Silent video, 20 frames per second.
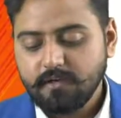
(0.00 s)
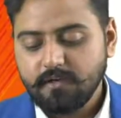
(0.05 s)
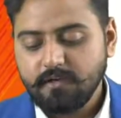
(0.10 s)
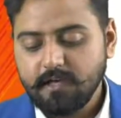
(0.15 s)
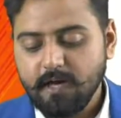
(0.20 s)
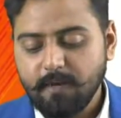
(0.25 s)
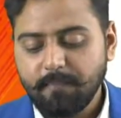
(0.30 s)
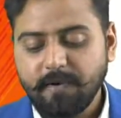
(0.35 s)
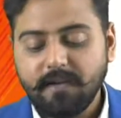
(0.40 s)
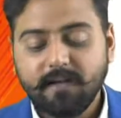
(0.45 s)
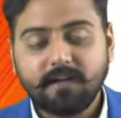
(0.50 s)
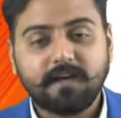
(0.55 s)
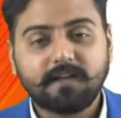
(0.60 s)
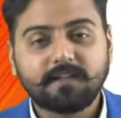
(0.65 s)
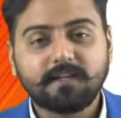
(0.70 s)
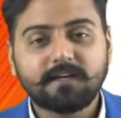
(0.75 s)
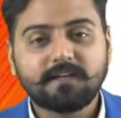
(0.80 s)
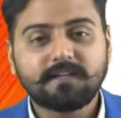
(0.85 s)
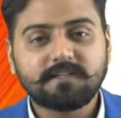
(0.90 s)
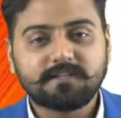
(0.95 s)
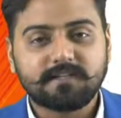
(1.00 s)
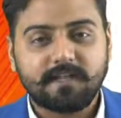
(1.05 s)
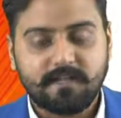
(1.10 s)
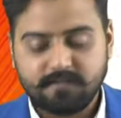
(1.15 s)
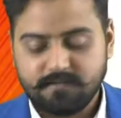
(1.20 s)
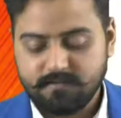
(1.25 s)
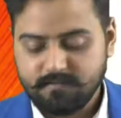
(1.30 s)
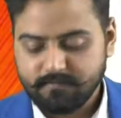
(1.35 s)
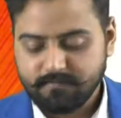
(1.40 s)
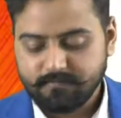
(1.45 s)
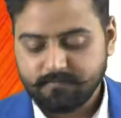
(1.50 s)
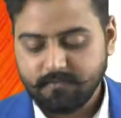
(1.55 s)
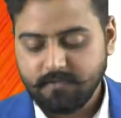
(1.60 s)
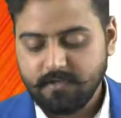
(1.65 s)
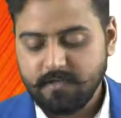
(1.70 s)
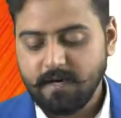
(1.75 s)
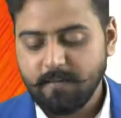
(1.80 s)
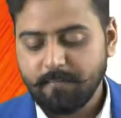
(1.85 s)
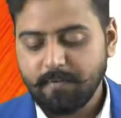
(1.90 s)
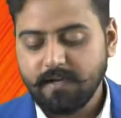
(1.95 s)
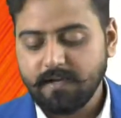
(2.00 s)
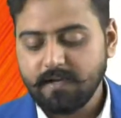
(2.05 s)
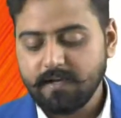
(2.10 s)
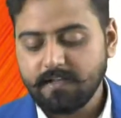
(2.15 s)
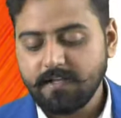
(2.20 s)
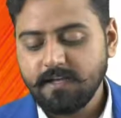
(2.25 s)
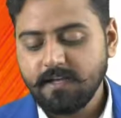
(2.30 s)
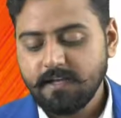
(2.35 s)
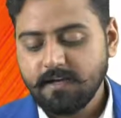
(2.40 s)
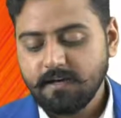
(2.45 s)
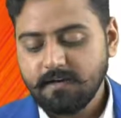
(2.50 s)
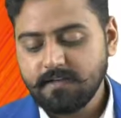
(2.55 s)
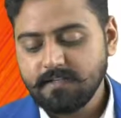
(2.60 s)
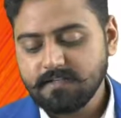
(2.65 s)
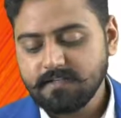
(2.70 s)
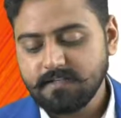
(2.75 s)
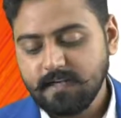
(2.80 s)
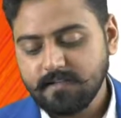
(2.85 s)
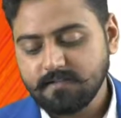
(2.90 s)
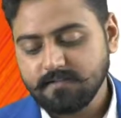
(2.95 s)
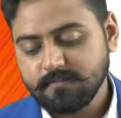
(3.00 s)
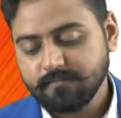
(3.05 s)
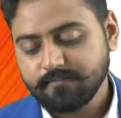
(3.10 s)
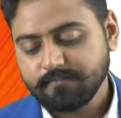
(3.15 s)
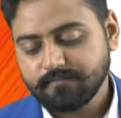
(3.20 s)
या अपने कह दें डिस्टेंस या अपने कह दें डिस्टेंस